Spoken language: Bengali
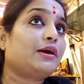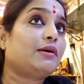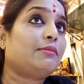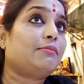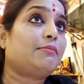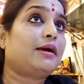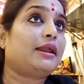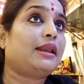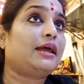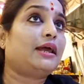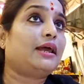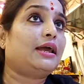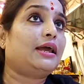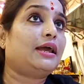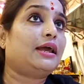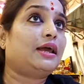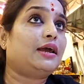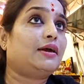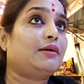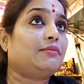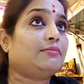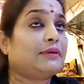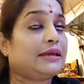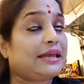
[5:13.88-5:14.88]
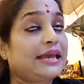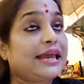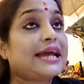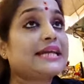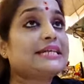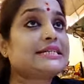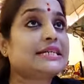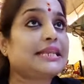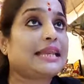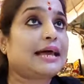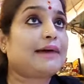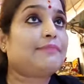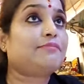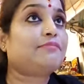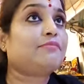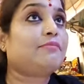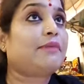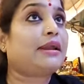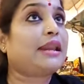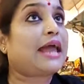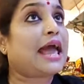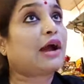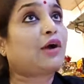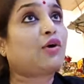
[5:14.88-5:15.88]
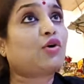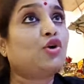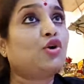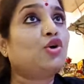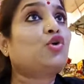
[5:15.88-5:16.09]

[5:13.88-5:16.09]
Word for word: মানে গিয়েছিলাম মানে এখনো